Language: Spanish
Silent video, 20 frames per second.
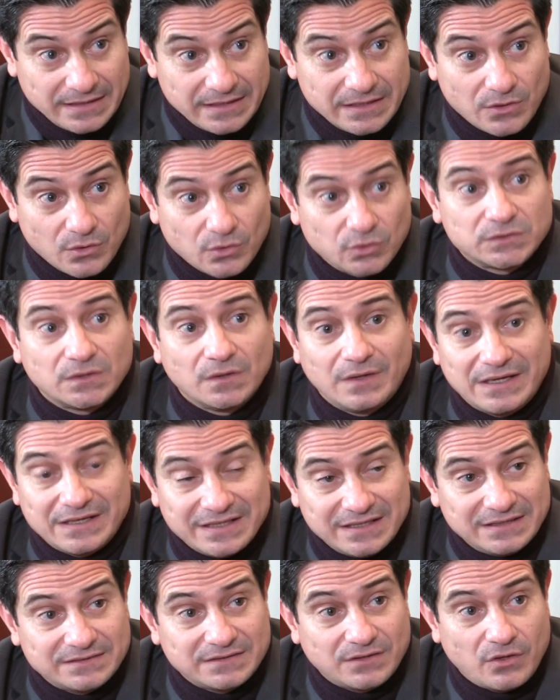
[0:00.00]
Incluso el
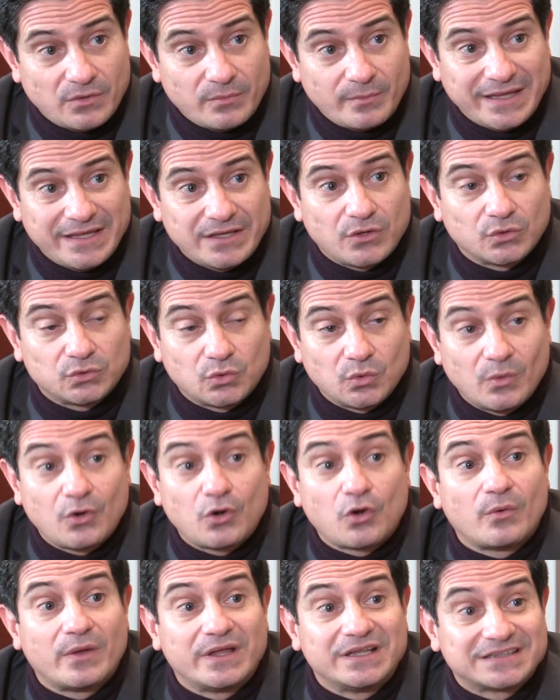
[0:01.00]
CRIS Estado de México
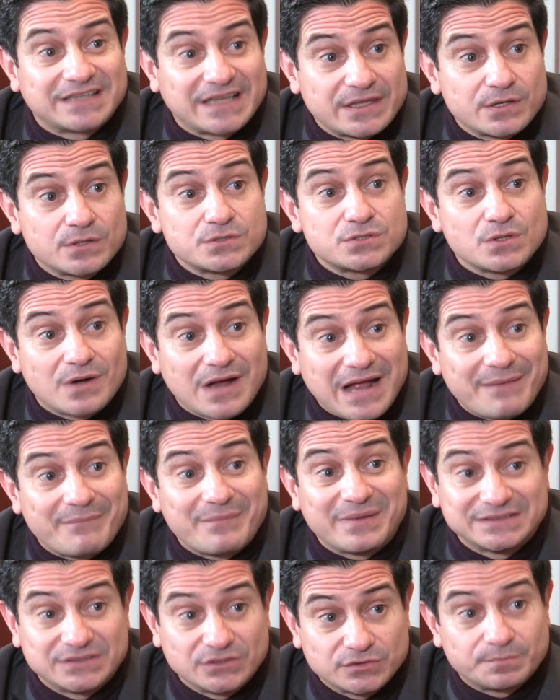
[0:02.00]
tuvo 98
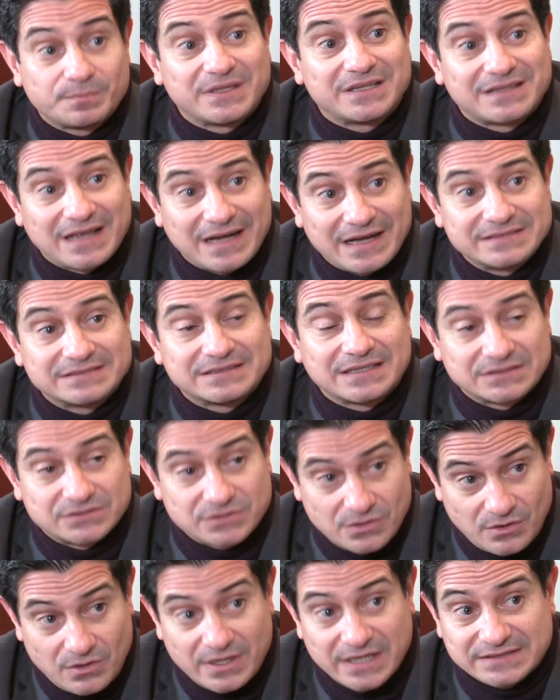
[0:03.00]
camas de
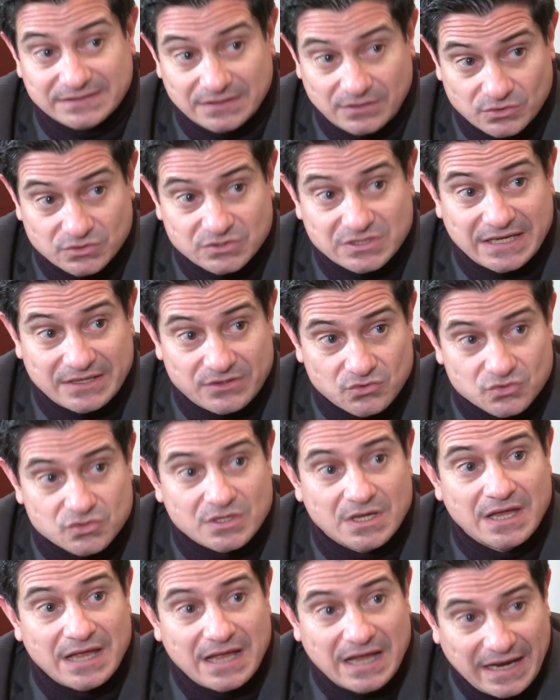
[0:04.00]
hospitalización hace dos
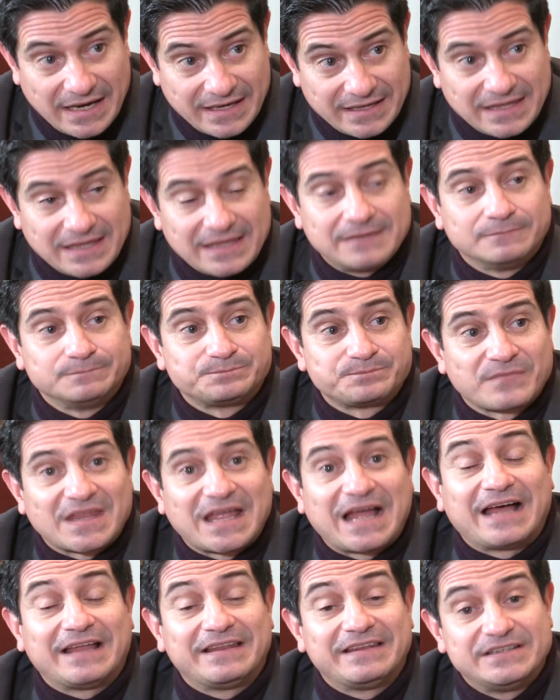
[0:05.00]
años aquí.
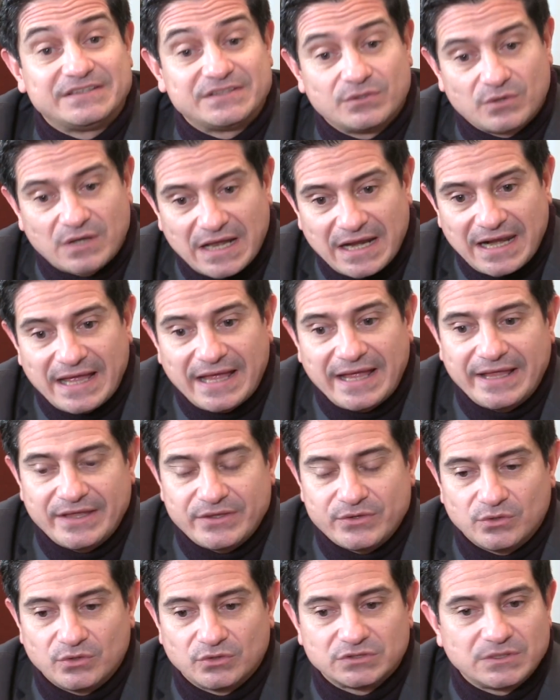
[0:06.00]
Adicional a
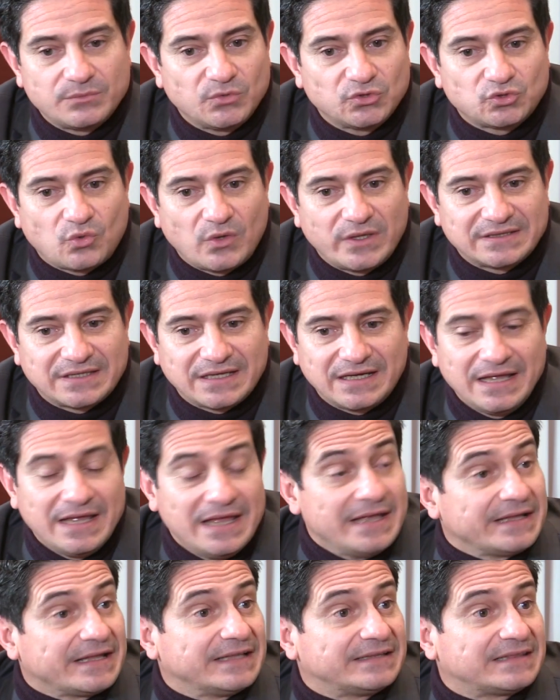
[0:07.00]
ello, nos dimos cuenta
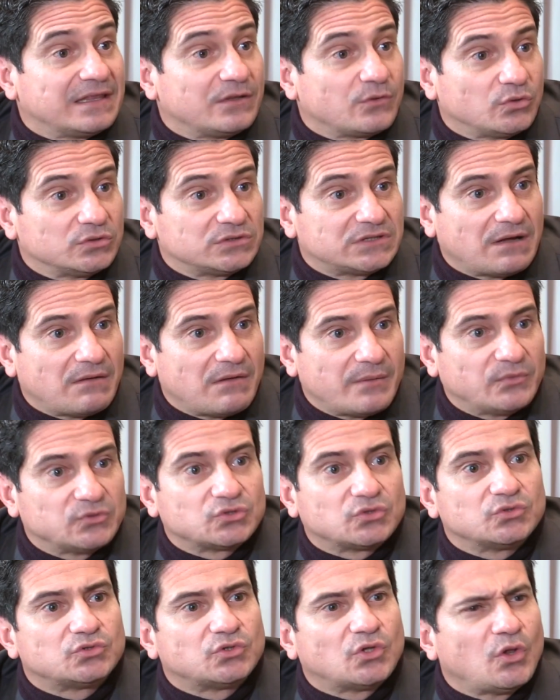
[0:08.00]
que
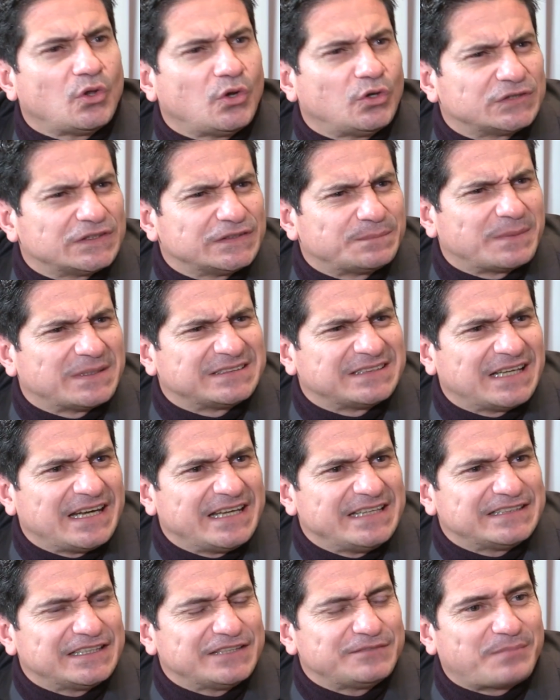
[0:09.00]
contábamos con todos los
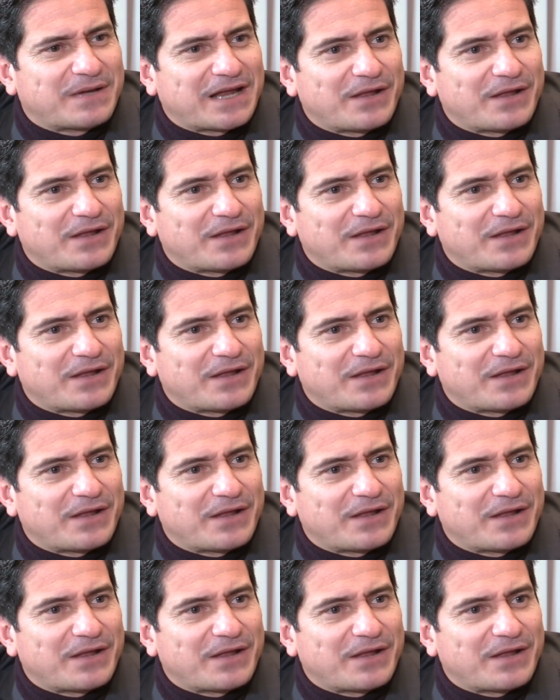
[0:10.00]
especialistas